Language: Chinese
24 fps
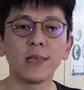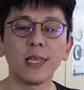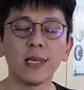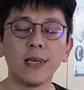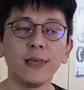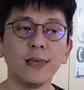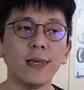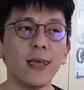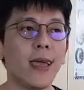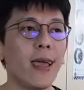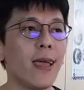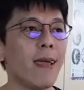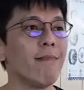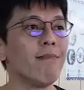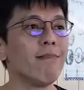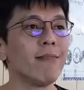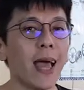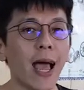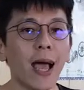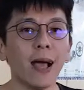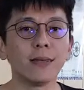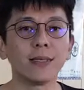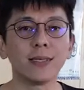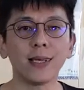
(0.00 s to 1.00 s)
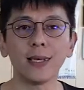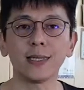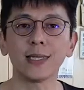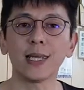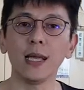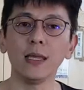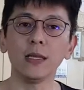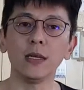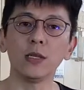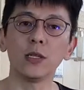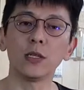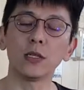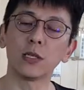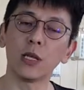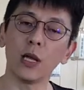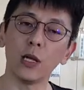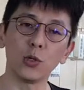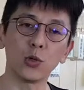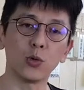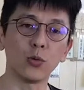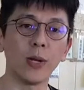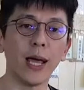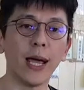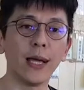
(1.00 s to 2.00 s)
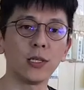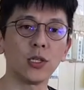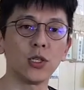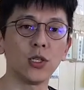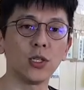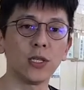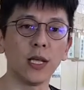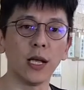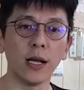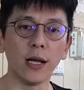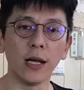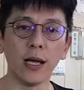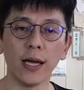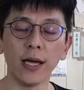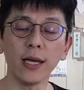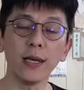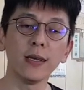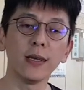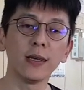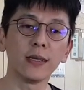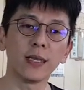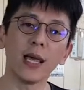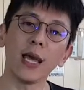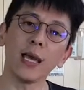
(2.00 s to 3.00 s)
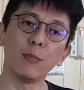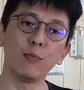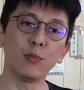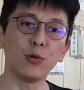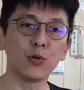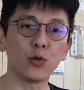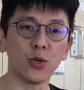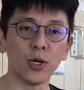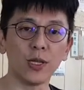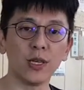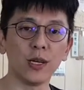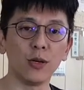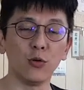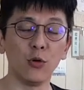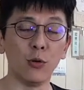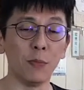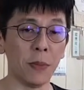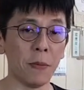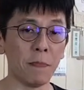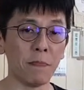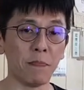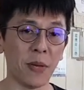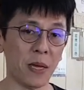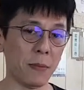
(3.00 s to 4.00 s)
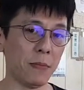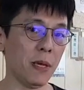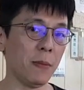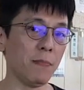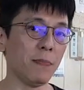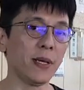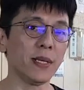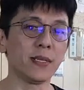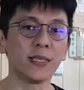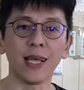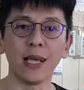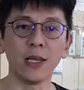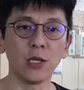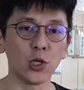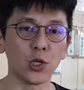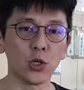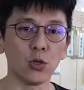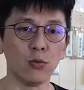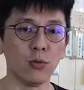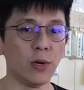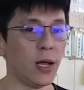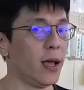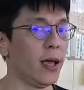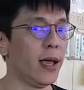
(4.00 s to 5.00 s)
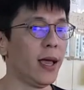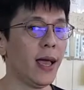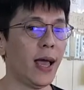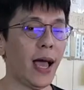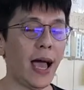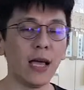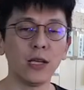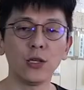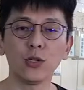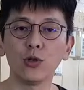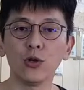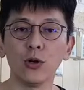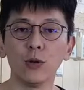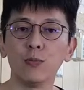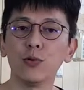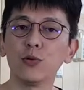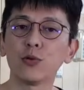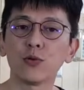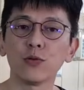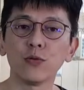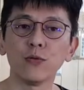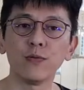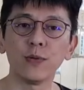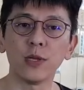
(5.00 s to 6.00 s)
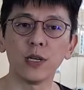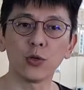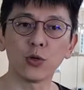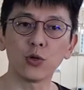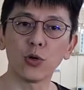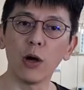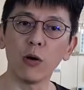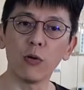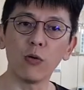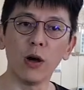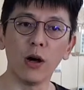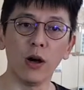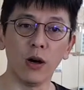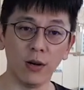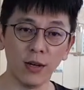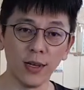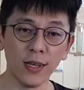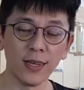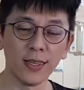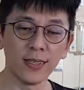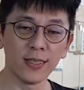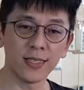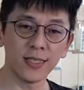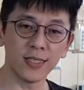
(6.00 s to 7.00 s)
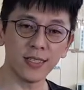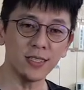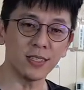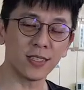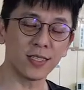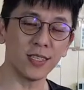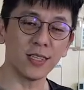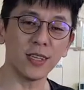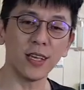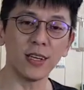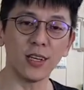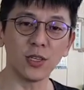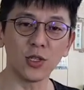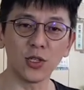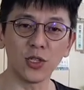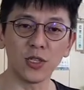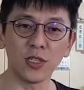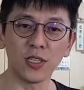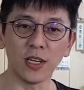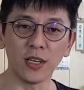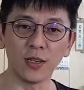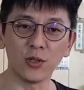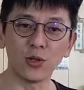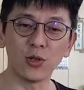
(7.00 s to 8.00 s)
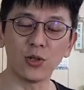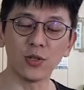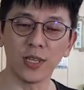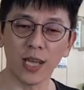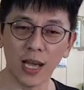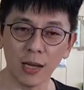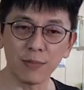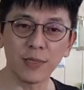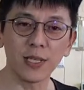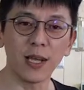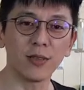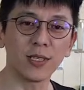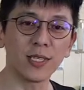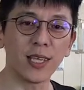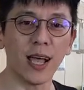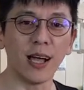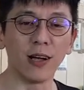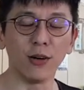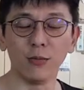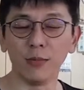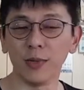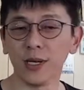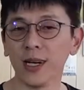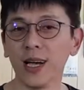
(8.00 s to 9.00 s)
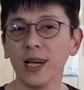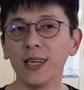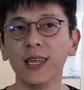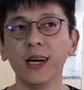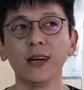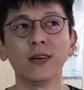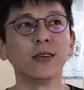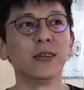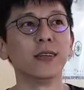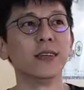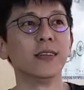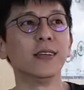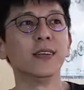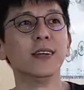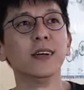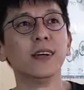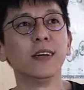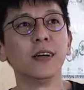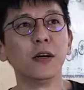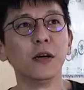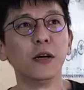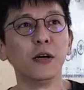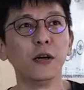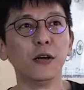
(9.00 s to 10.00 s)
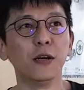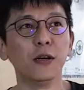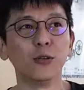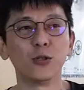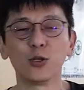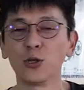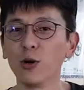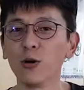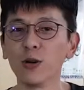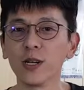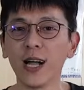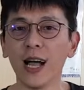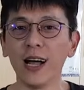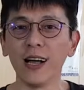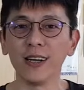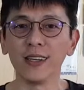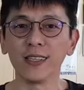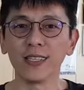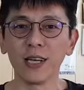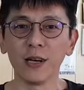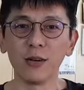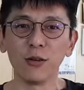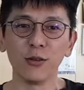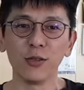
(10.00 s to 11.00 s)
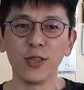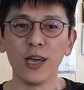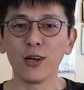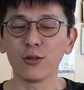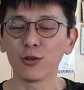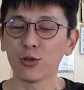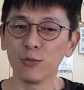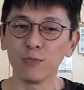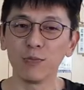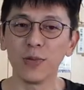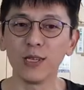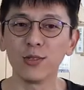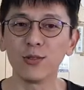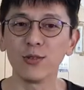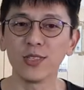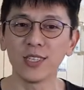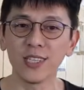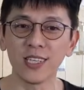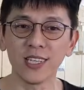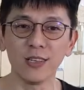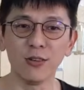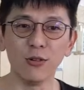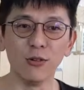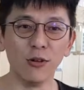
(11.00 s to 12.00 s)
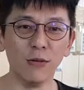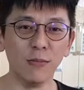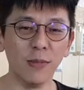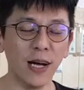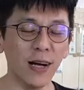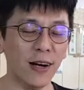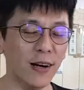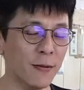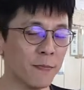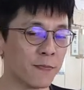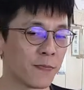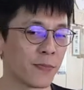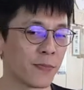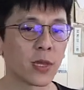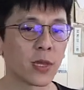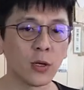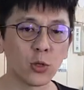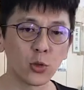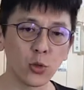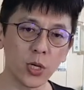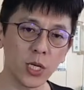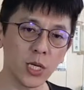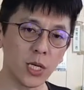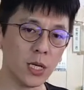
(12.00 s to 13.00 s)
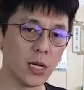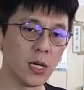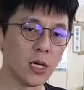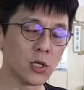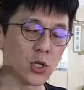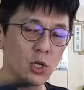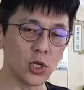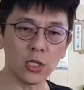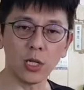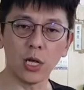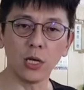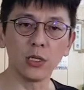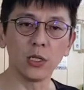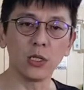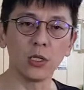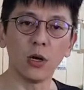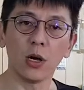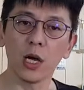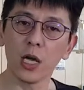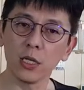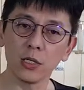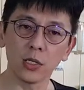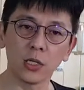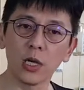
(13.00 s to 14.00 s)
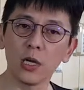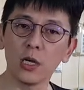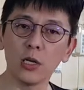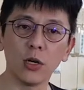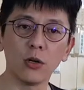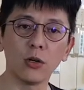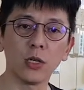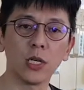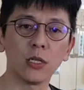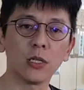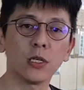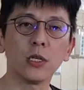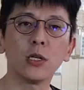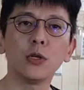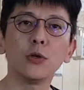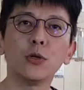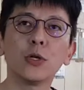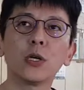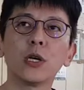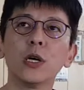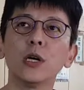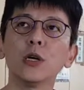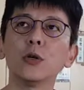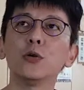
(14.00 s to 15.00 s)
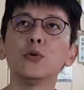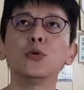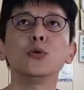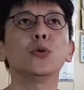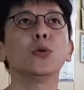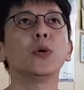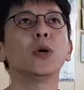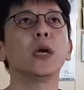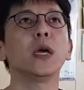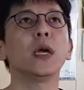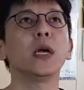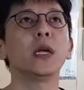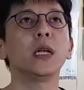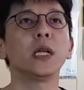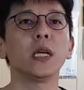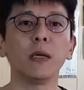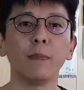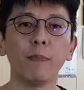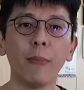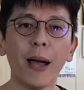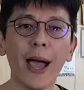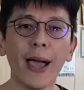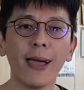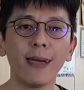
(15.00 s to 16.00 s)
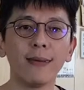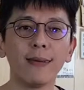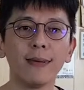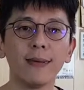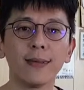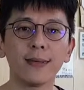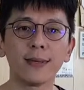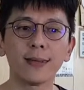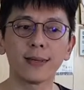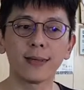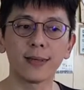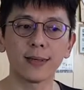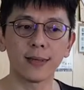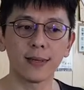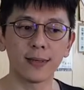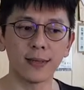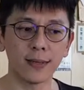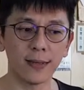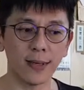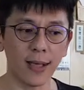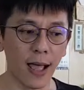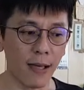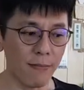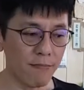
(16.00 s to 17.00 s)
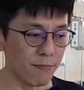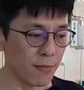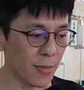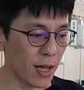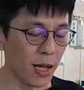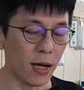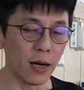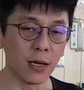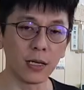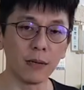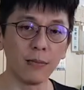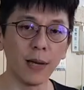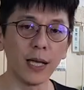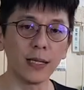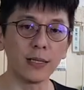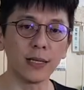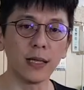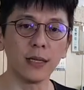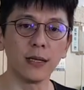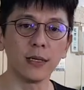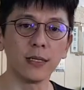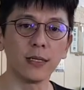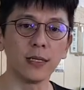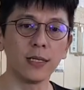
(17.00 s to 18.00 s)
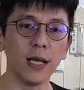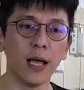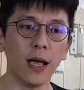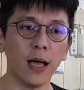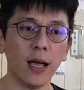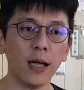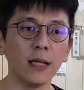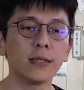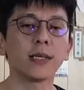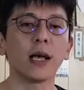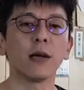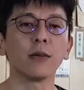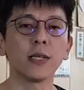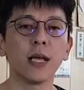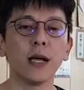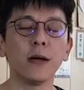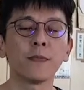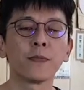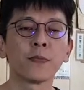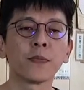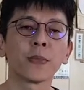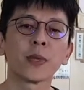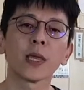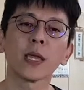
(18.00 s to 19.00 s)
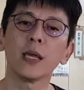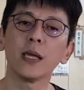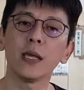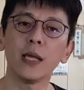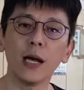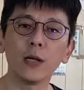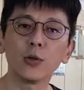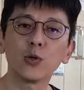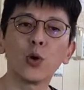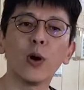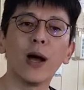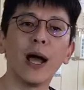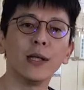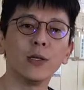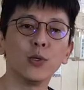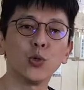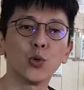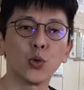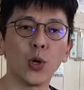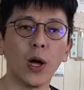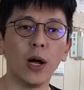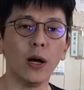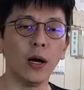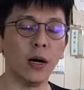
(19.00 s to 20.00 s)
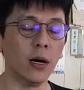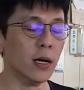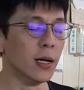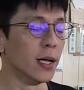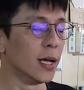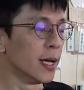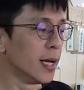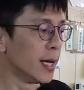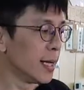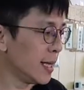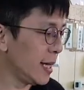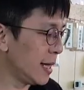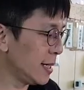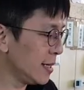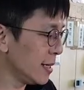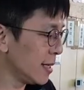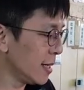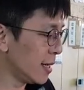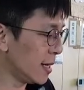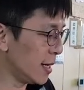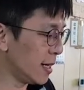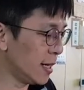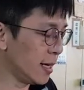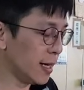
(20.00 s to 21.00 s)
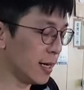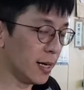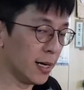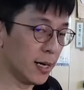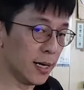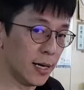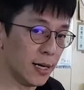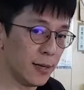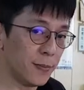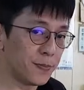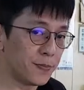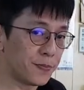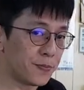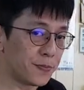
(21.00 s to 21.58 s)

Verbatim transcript: 迪耶娜 Z 三二的车主来试乘了，哎，他也不觉得我们扁平比三十五的还是有不舒服的状况哦。今今天的试乘距离还比较长，我们开到了哦中港交流道，顺便去寄货嘛哈。所以试乘之后，哎，车友也是立刻预约礼拜三嘛哈，礼拜三的下哎早上。要做安装哈，那呃，